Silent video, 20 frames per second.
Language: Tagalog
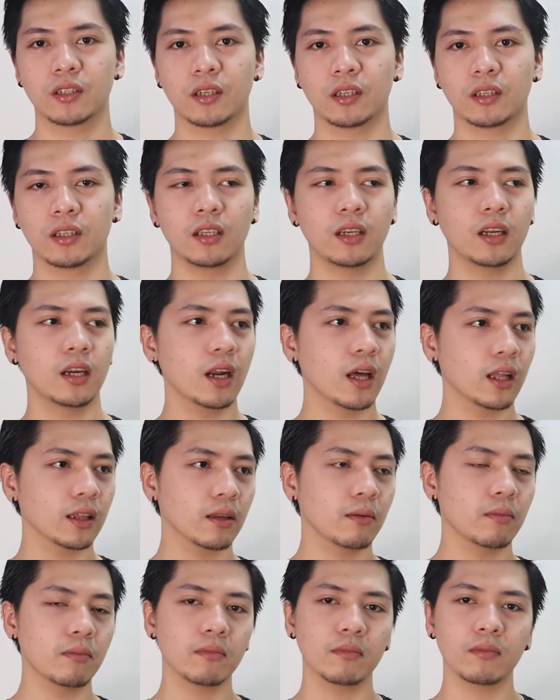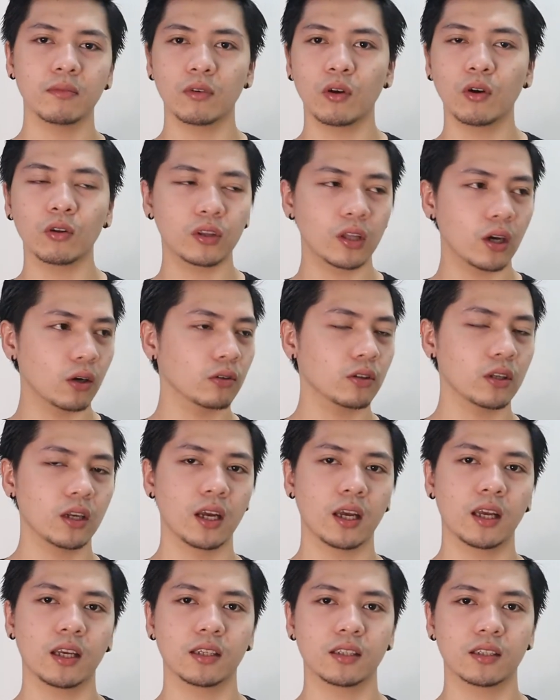Hindi na natin, no doubt
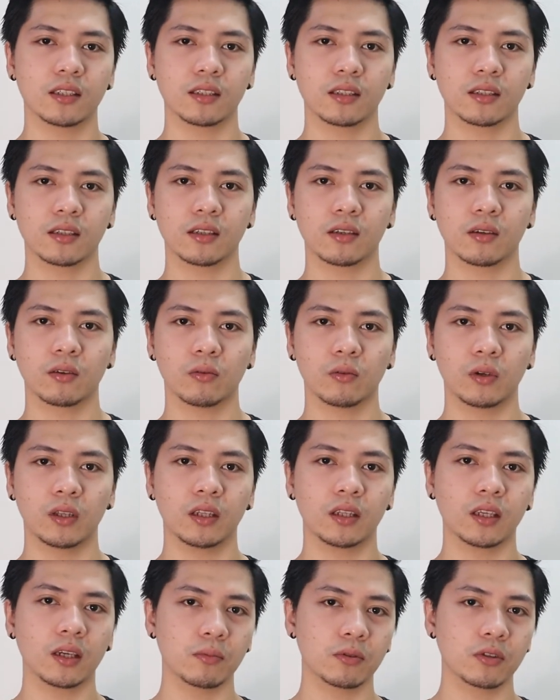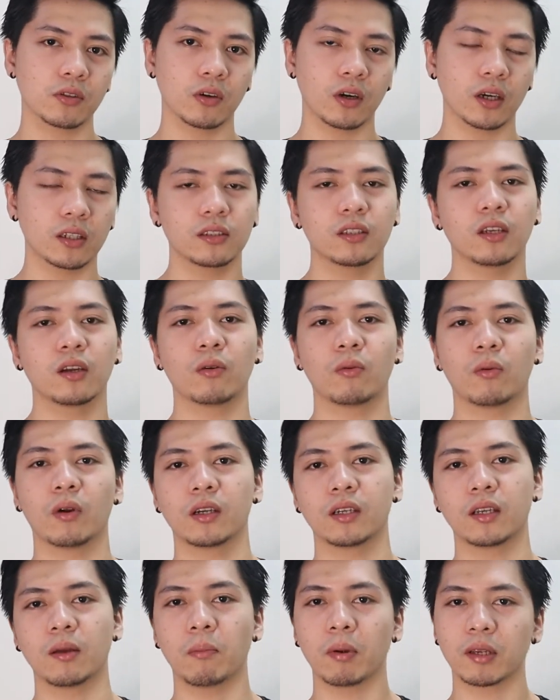guys, when it comes to
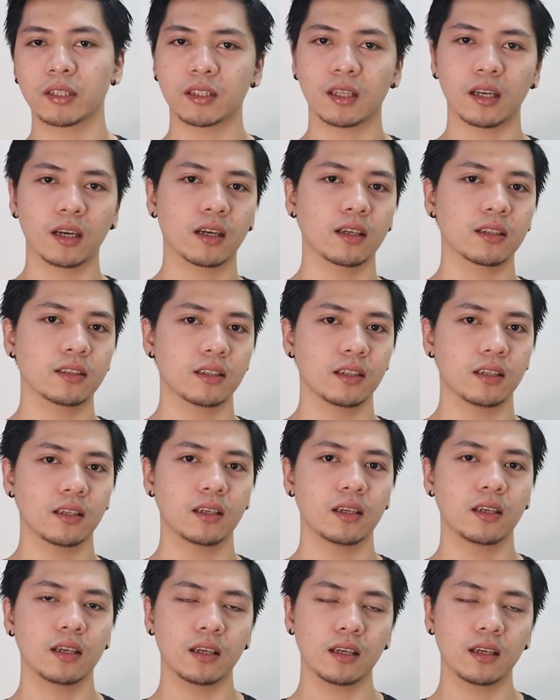underwear, the best talaga si